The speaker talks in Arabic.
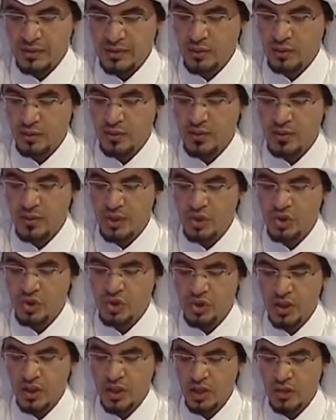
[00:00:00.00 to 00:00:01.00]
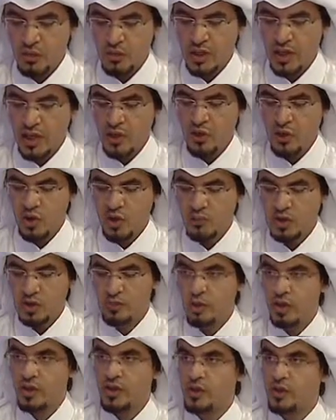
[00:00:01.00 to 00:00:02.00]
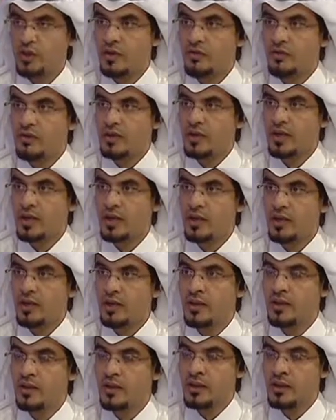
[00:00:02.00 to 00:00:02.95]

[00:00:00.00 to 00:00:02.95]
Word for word: دور التنشئة والعوامل المؤثرة فيها